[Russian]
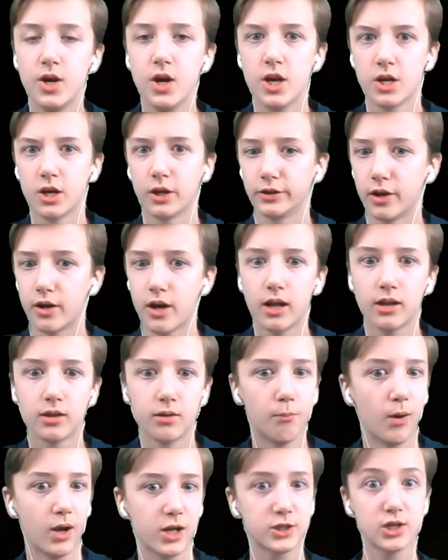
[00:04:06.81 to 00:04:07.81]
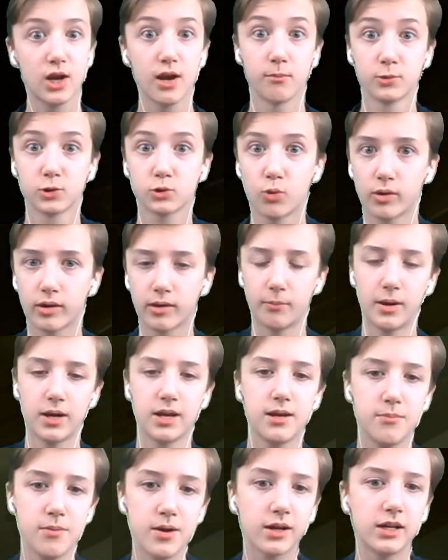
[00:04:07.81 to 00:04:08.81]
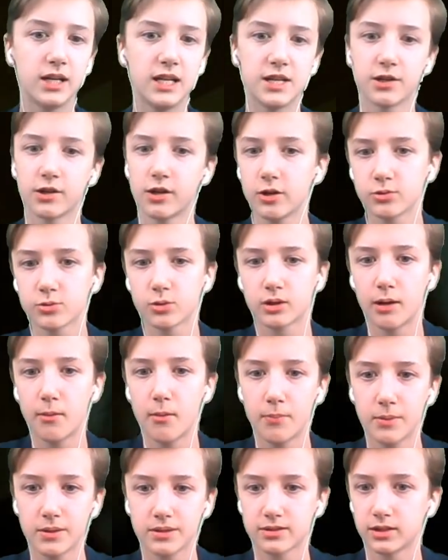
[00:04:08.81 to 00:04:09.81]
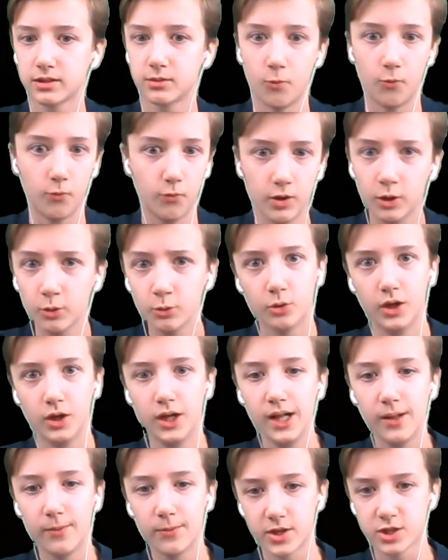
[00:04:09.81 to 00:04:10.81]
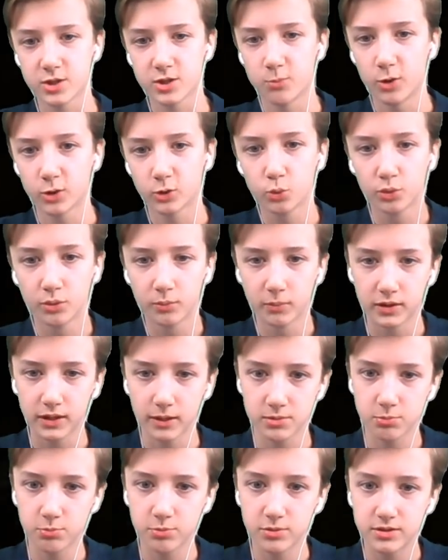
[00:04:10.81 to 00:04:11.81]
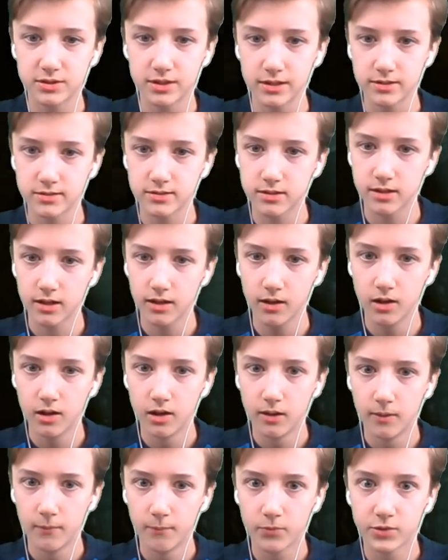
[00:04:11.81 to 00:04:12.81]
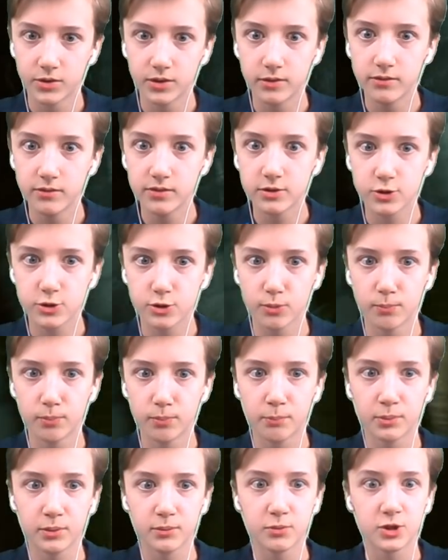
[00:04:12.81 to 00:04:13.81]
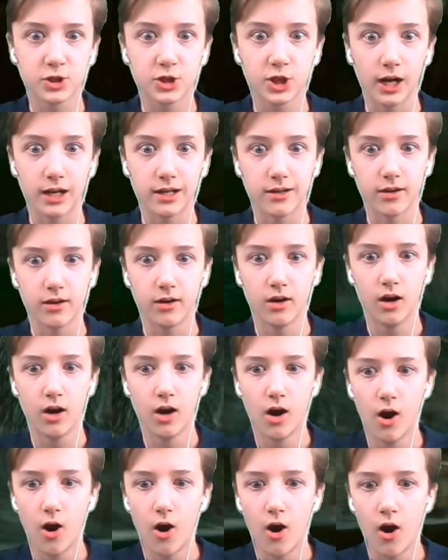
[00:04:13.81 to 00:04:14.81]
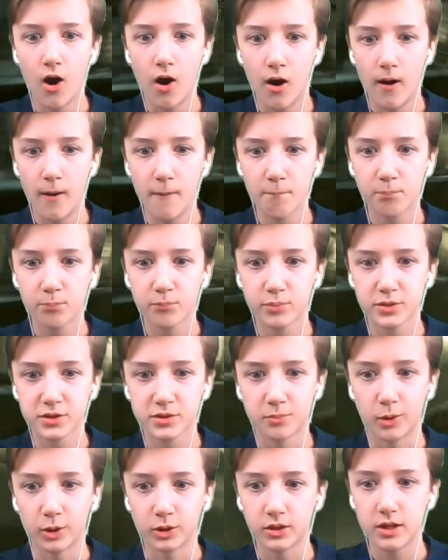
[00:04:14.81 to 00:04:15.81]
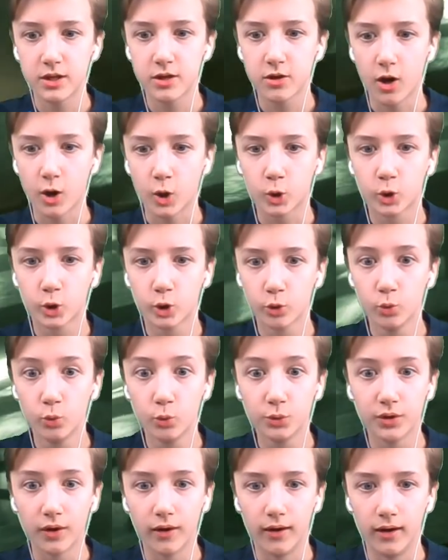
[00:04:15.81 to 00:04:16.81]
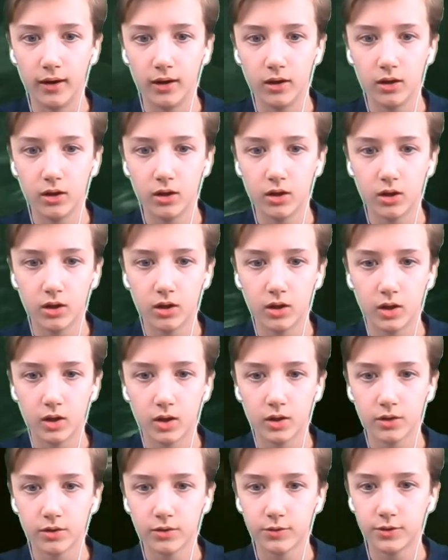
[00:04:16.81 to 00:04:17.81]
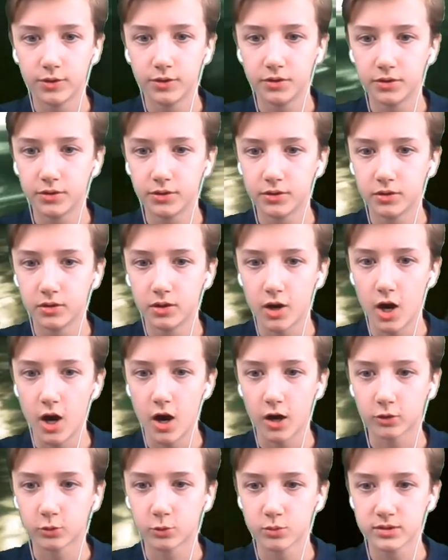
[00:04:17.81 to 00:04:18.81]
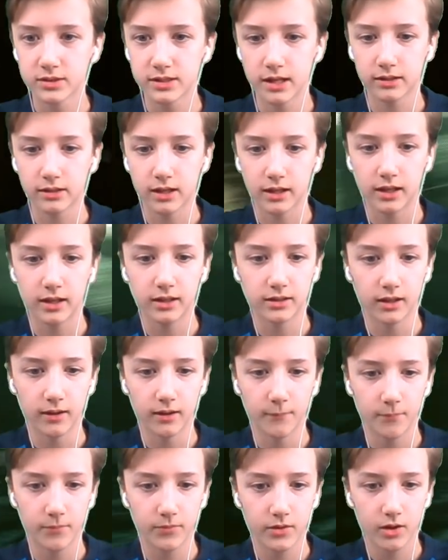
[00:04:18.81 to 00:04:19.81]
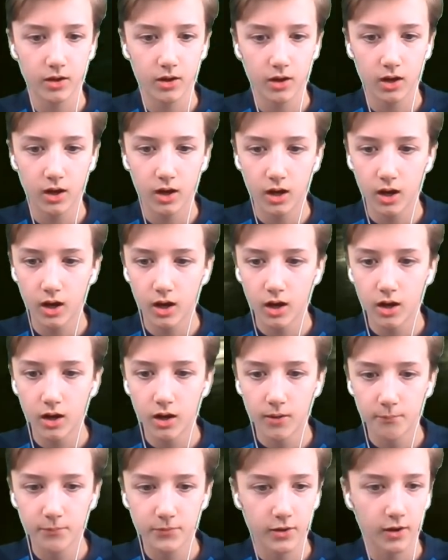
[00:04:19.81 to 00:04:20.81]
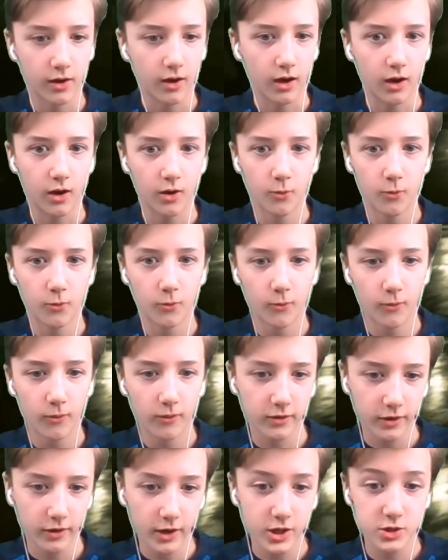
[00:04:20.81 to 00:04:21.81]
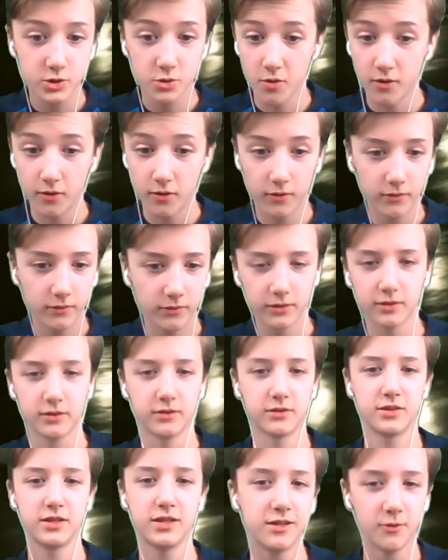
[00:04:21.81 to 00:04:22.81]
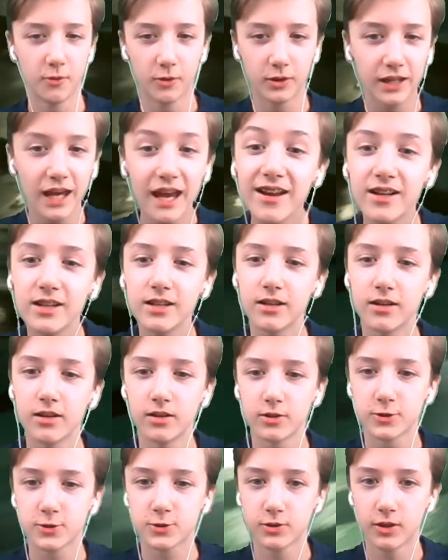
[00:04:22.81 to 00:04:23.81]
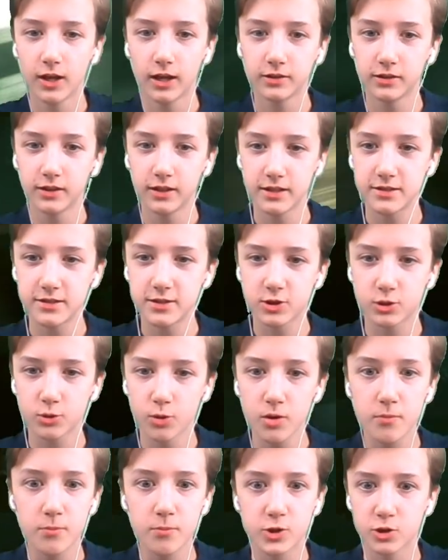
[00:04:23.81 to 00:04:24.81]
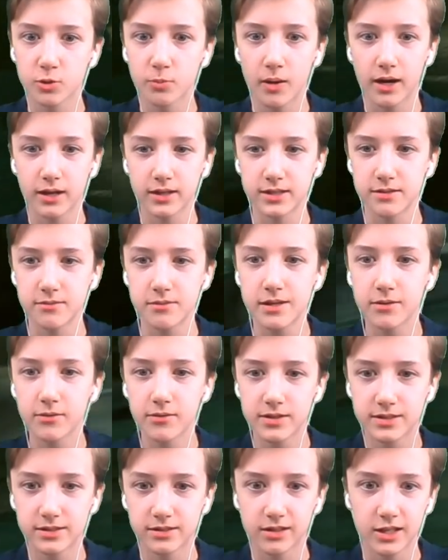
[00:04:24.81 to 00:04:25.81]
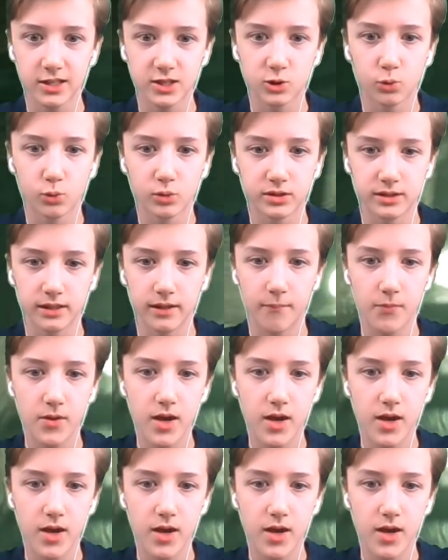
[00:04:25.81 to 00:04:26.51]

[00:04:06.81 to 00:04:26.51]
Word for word: И она реально большая. Мы сколько по ней бегали, ни разу там опять к этому выходу нашему, откуда мы там спустились, я не видел, чтобы мы подбежали. О, посмотри, как круто! Так, тут стоят какие-то... А, хорошо, ну, или окей, э, надо найти что-нибудь, чтобы активировать насосы.